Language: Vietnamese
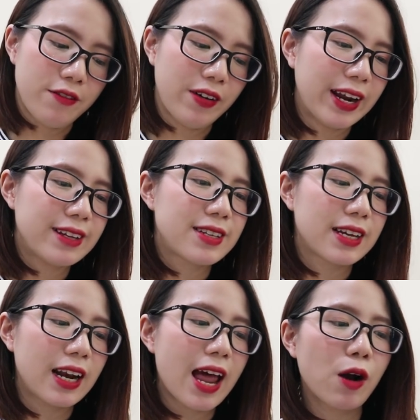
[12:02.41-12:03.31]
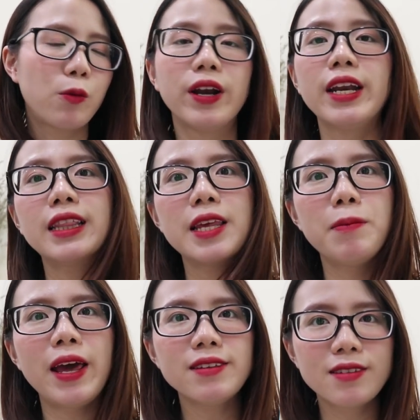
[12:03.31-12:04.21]
Và đấy chính là cuốn Đi tìm
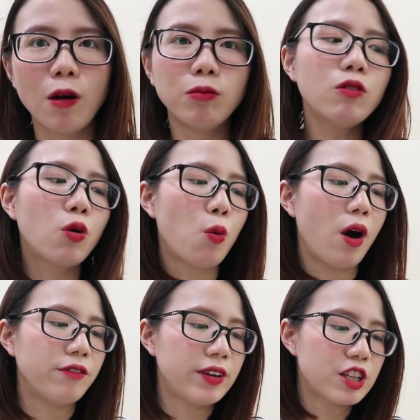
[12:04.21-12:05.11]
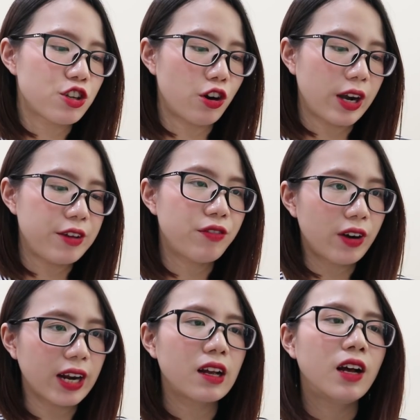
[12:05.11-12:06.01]
lẽ sống của Victor E.
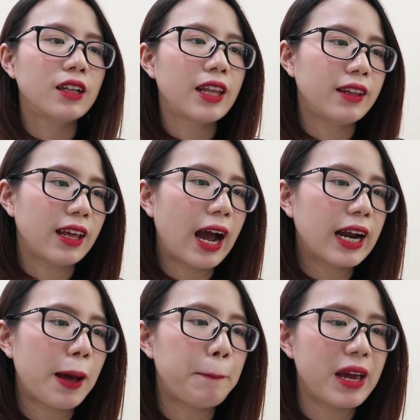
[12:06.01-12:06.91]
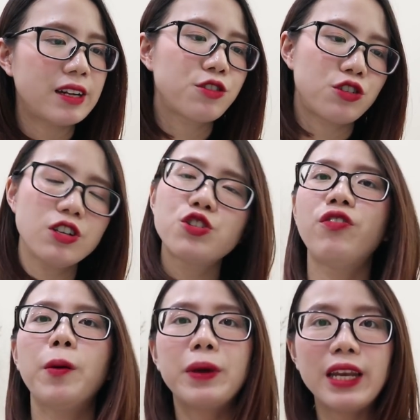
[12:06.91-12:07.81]
Frankl, tên tiếng Anh là Man's Search
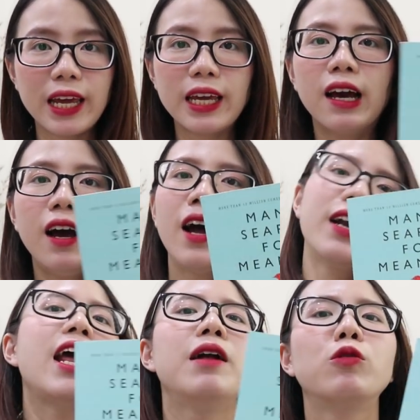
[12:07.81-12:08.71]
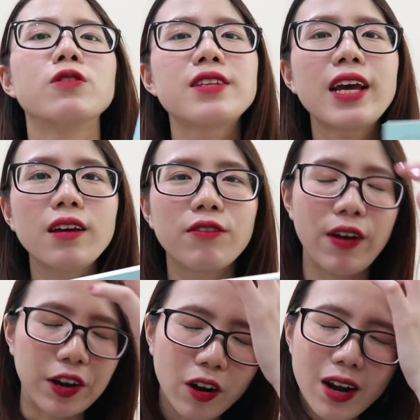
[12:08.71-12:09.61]
for Meaning. Đây là một cuốn sách
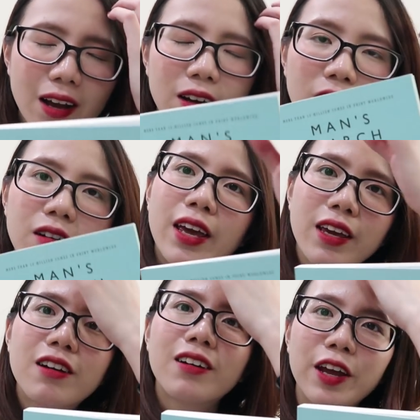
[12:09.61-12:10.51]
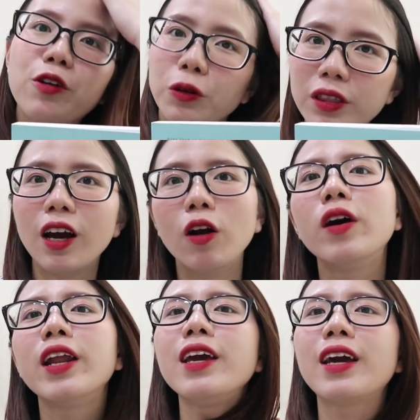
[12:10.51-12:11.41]
phải nói là cực kỳ cực kỳ nổi tiếng
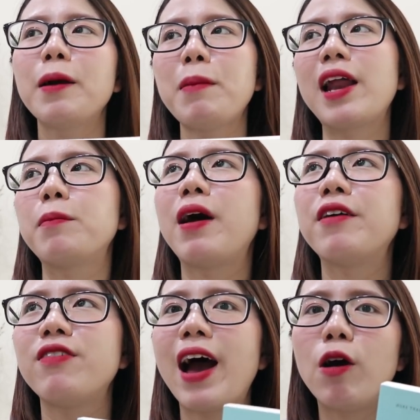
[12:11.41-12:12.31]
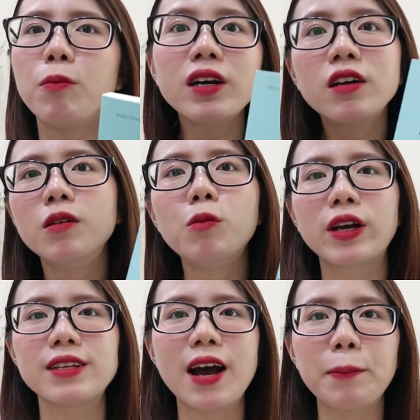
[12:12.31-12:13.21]
luôn ấy. Các bạn mà vào bất cứ một
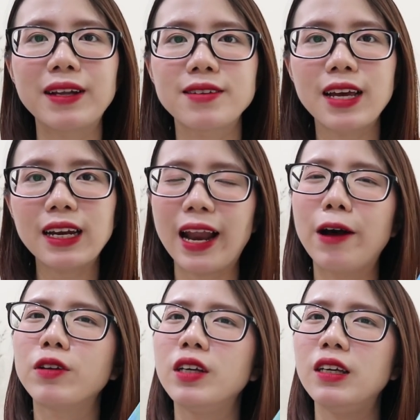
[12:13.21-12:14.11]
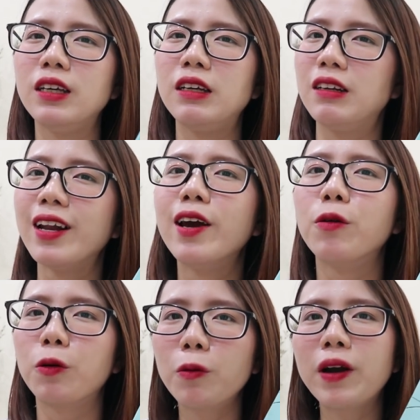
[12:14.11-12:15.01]
cái trang bán sách nào thì
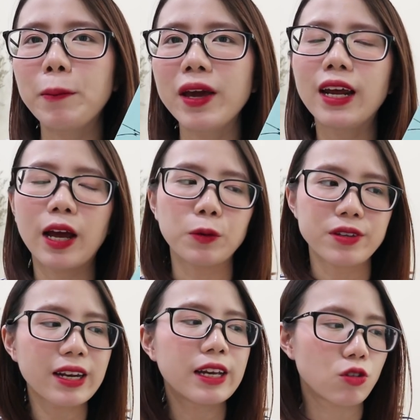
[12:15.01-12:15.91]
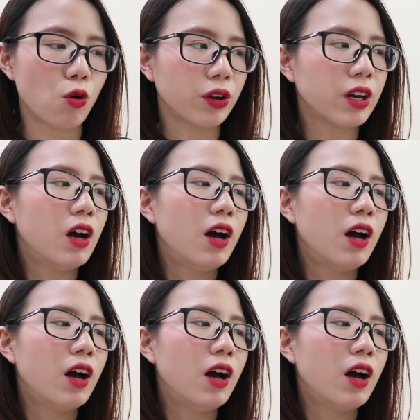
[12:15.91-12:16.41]
đều cũng đã biết đến cái cuốn sách này rồi.